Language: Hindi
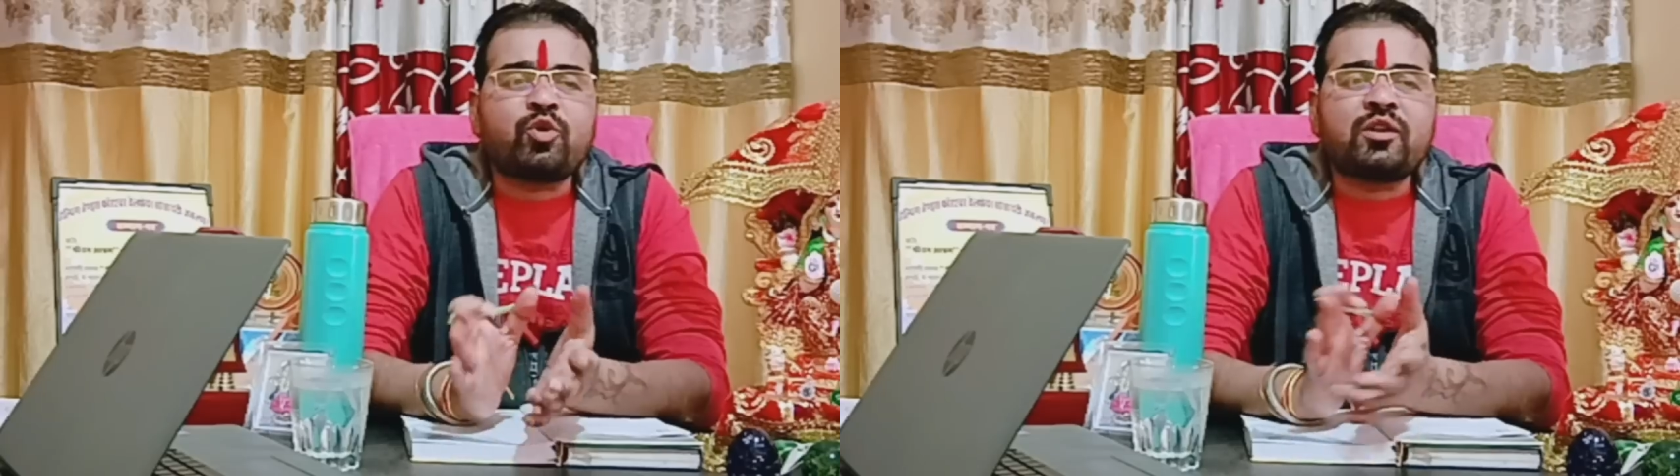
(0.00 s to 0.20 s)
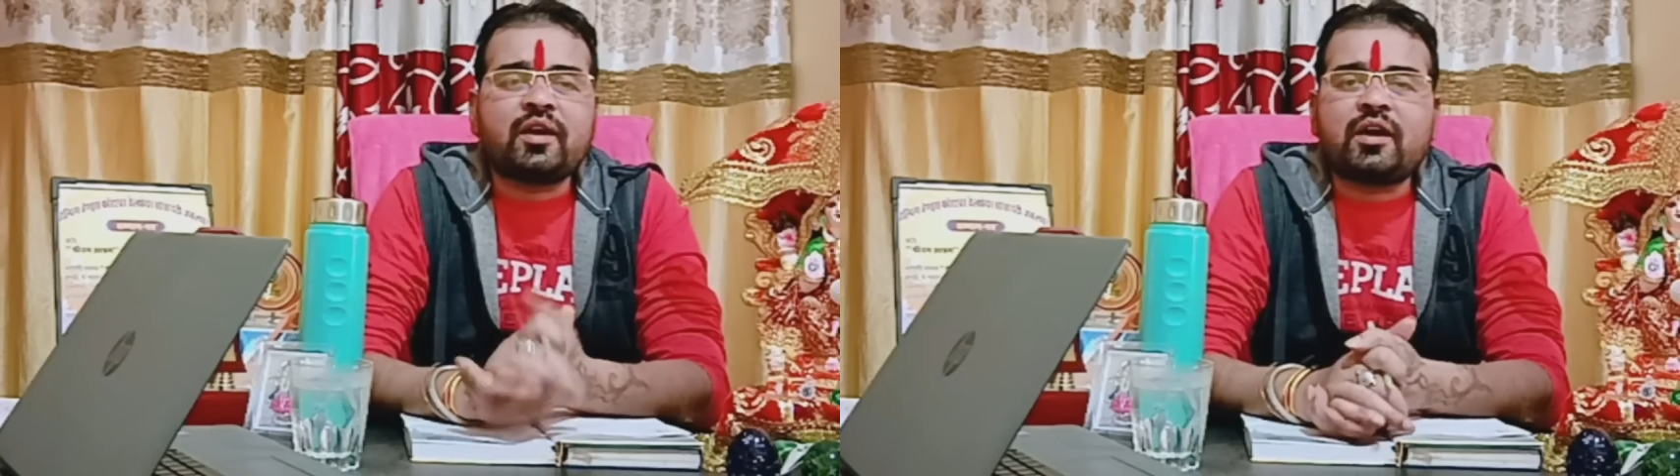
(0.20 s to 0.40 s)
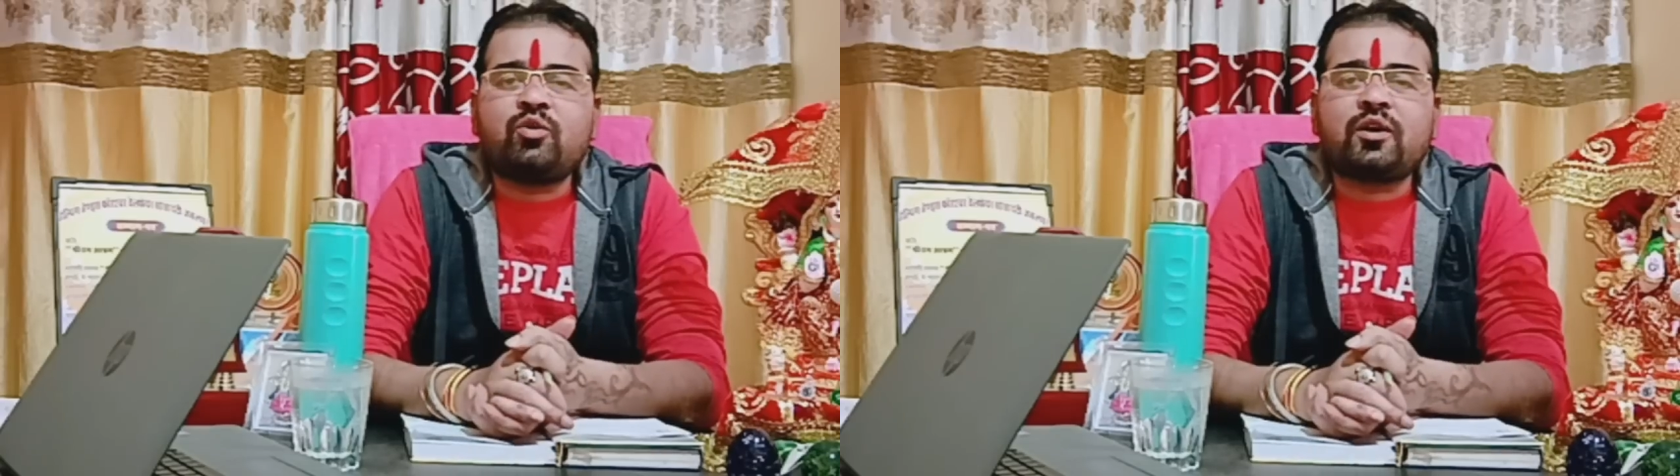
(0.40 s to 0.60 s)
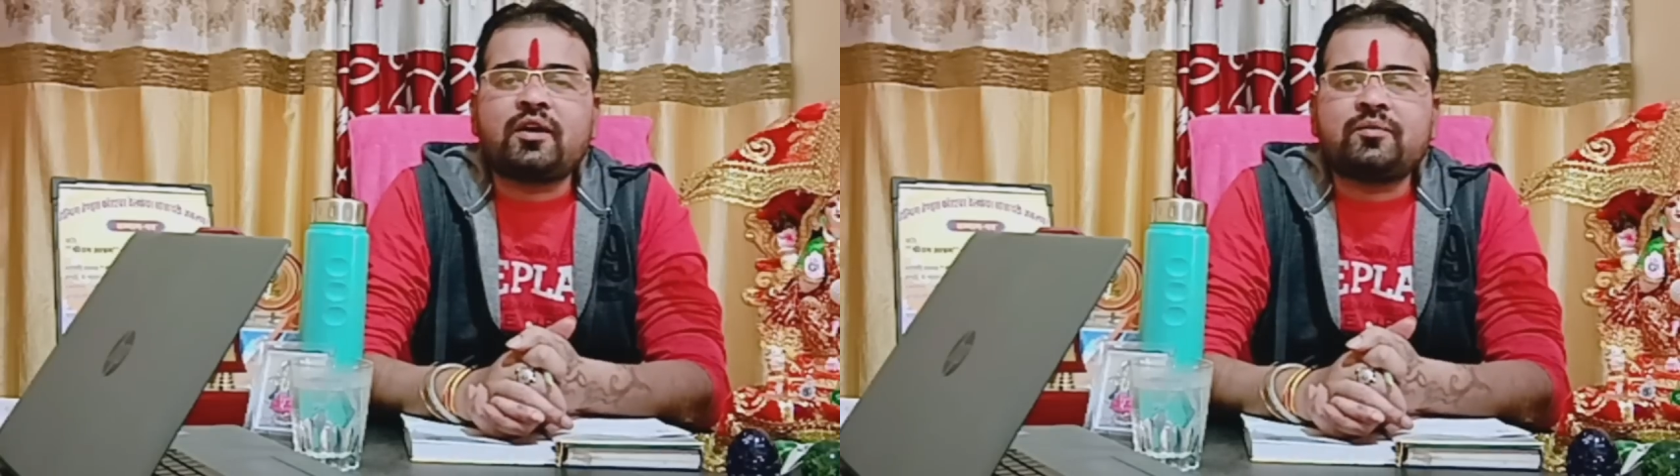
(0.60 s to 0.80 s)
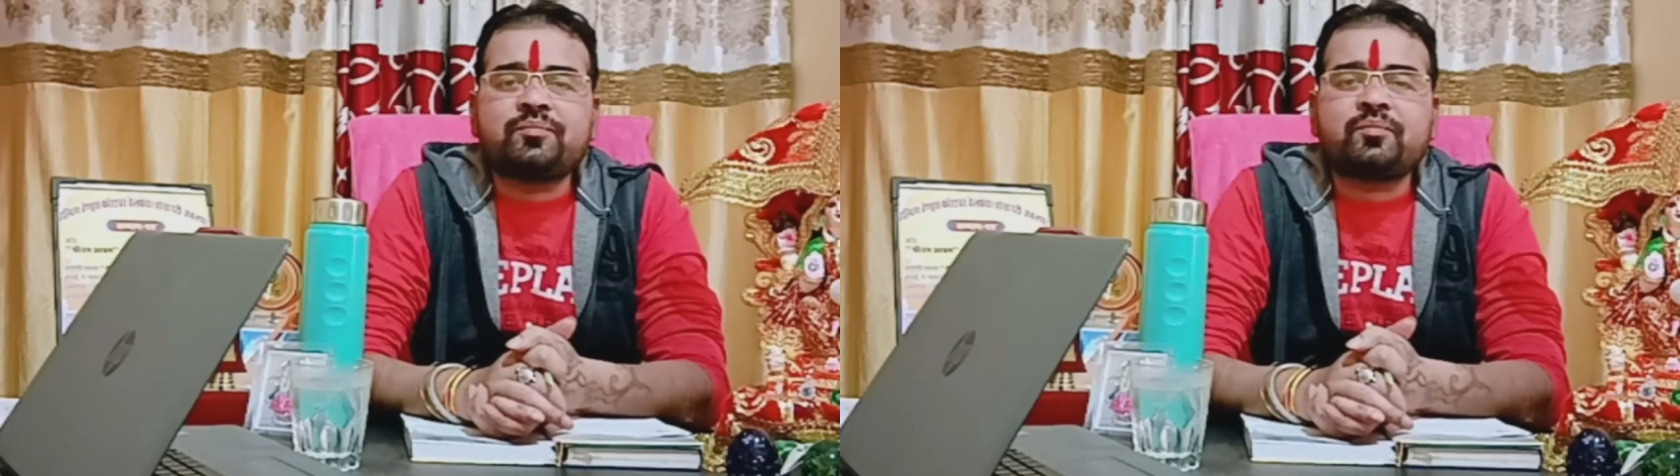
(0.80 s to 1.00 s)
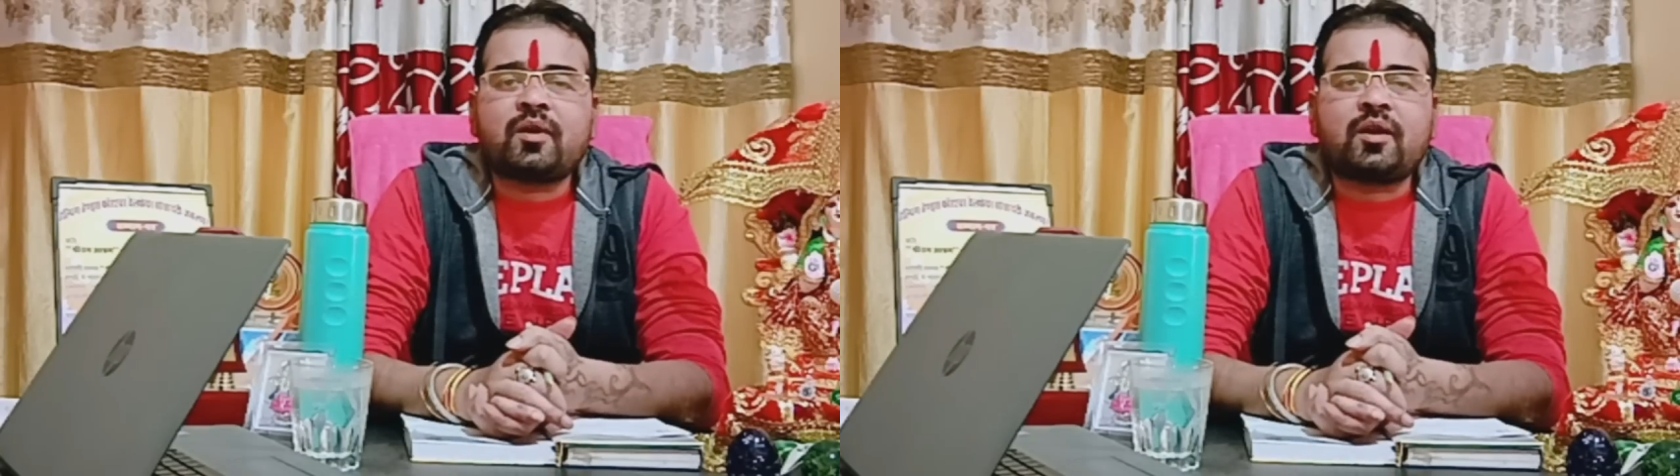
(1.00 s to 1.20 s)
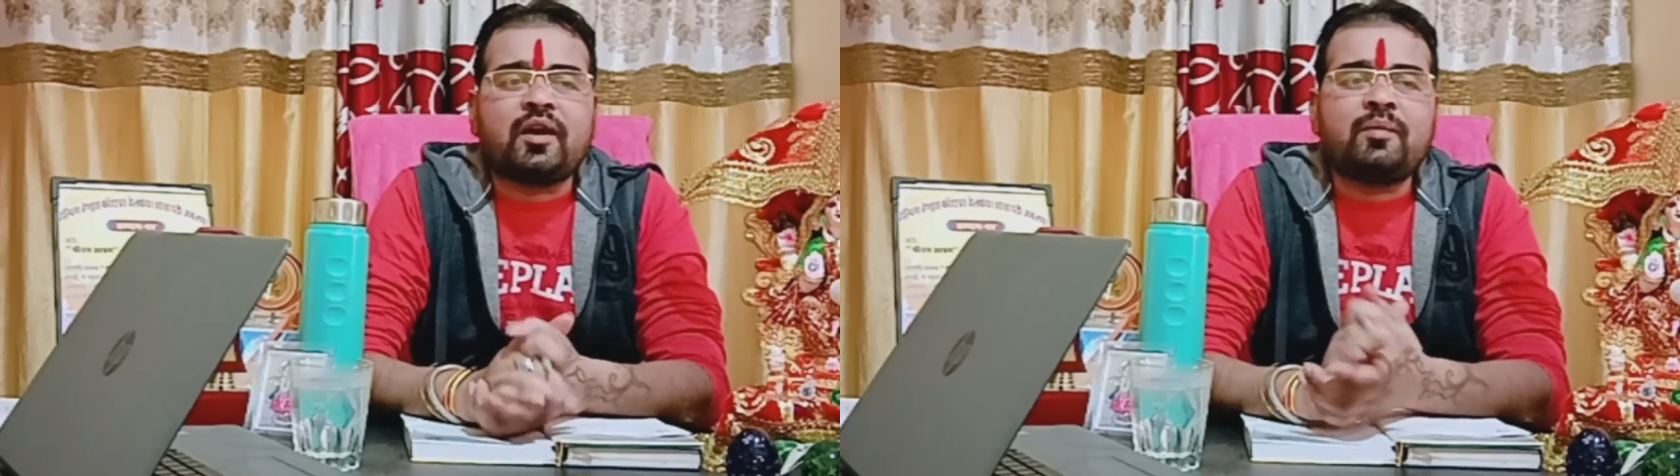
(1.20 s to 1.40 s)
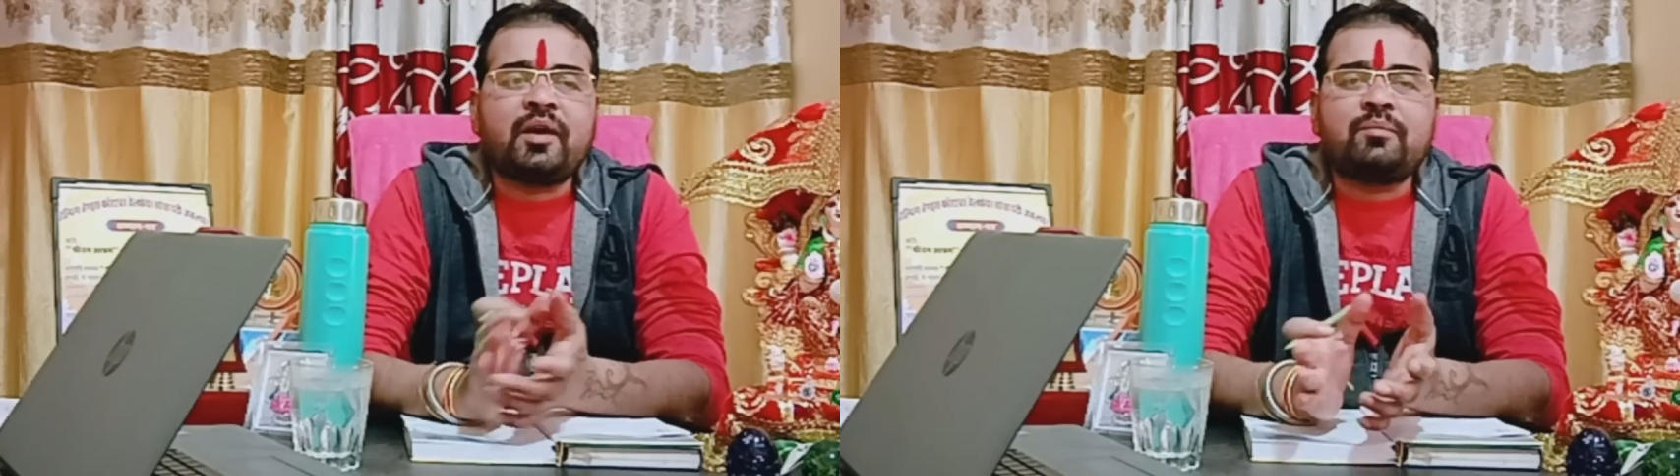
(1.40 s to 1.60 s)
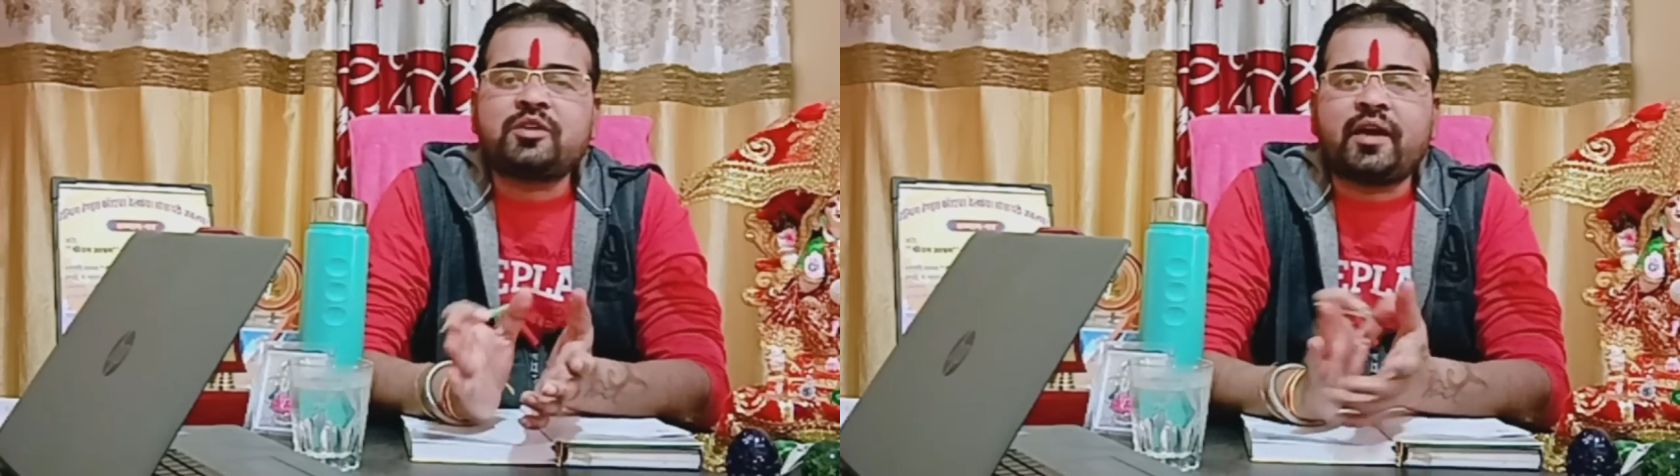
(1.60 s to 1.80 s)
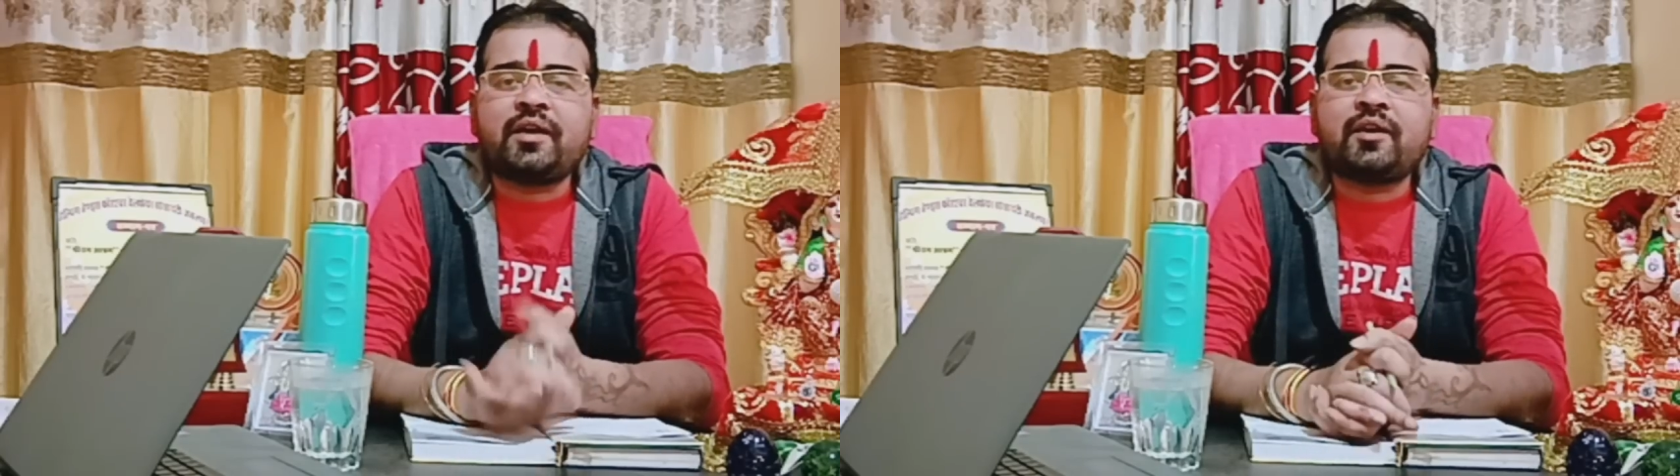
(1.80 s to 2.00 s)
लोगों ने देखा होगा कहीं भी आप
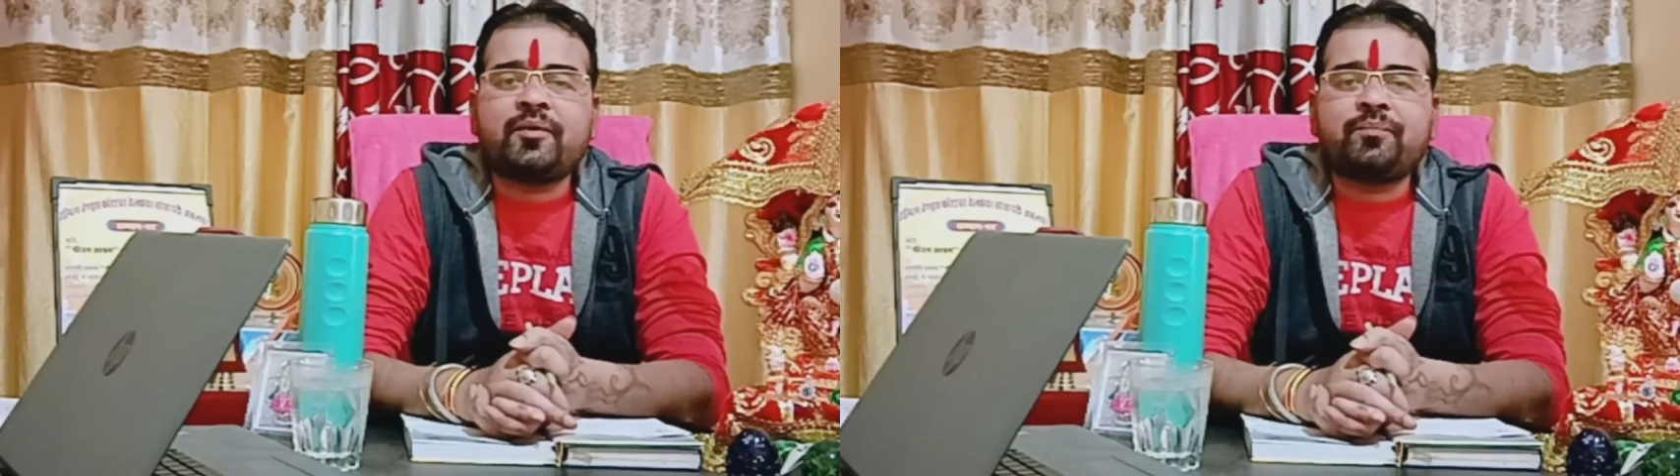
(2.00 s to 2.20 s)
जाएंगे